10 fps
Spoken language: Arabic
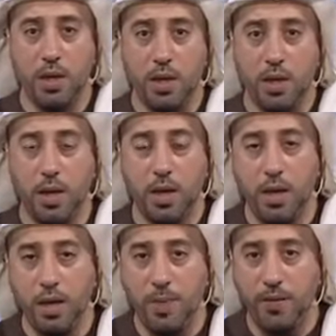آه،
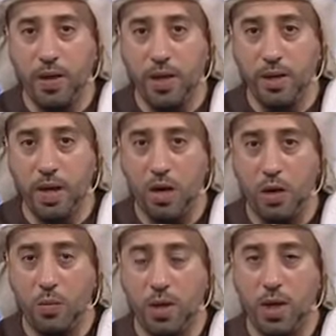لمن
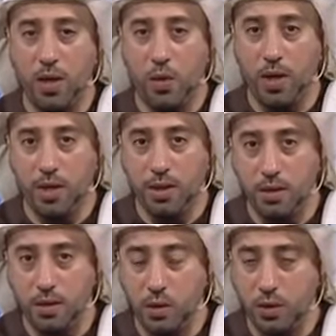فقدناهم ورحلوا عنا
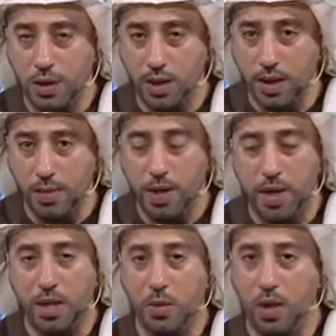اختي الكريمه
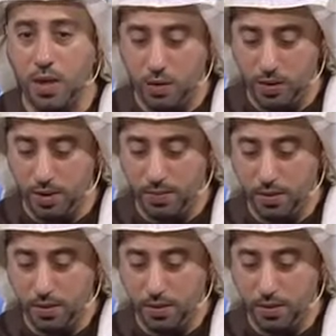هذا والله اعلم